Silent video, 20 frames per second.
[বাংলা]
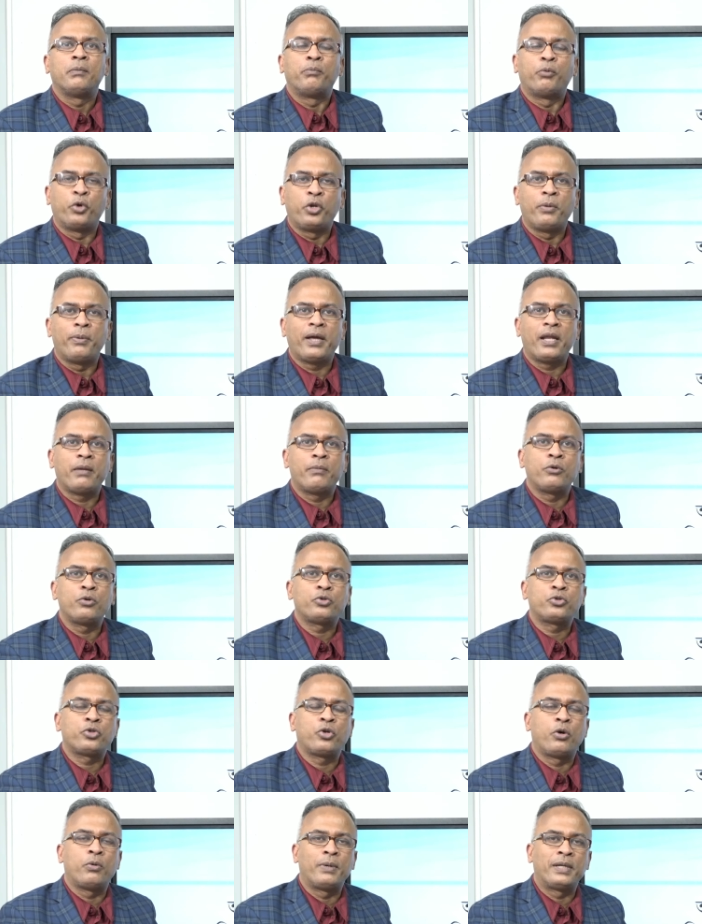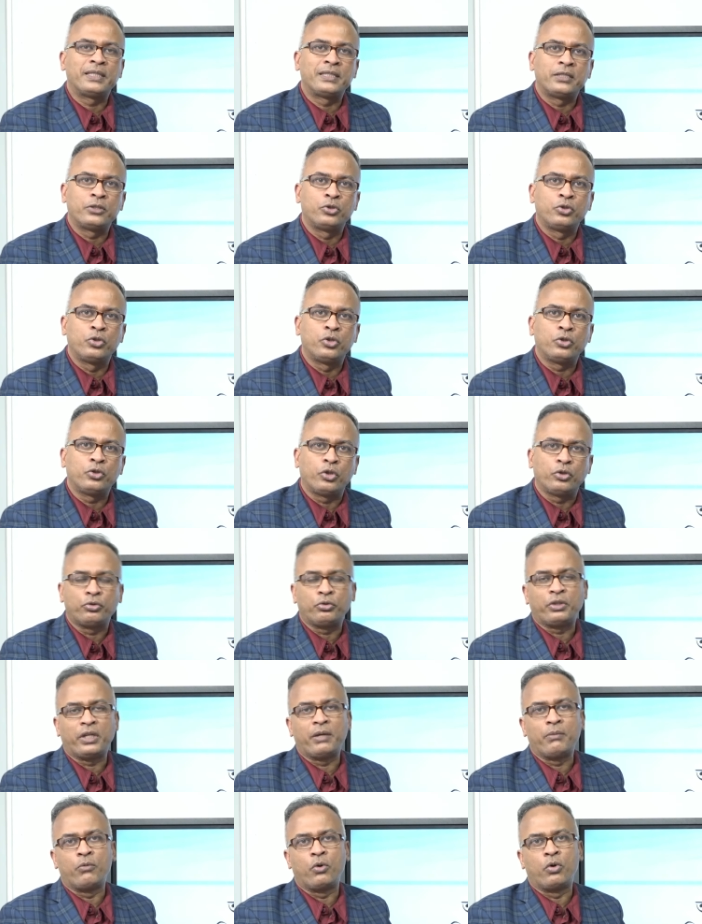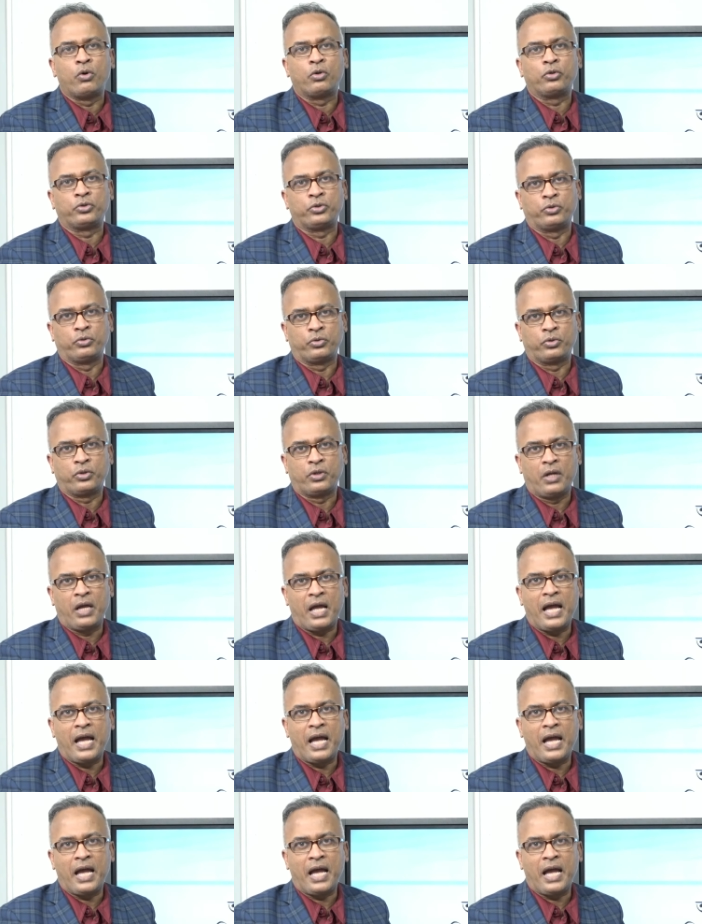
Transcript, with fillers: পরিবার এবং সমাজের জন্য ততটাই মঙ্গলজনক